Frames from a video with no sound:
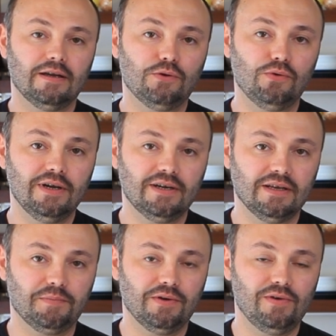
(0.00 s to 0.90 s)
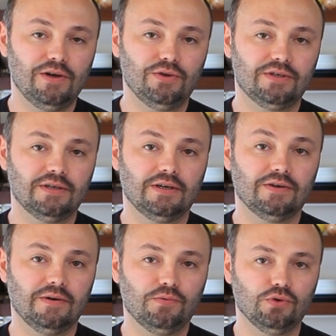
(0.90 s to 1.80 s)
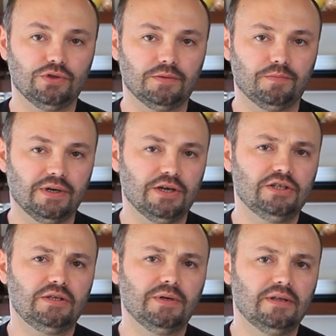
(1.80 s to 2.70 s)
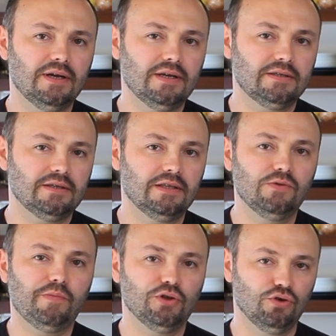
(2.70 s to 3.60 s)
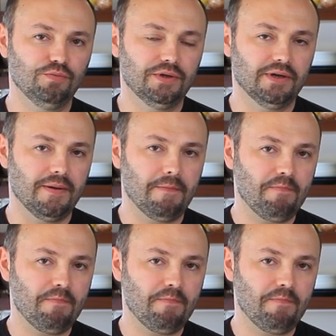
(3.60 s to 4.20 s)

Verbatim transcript: Регулярно появляются вопросы «покажи демиглаз» и тому подобное.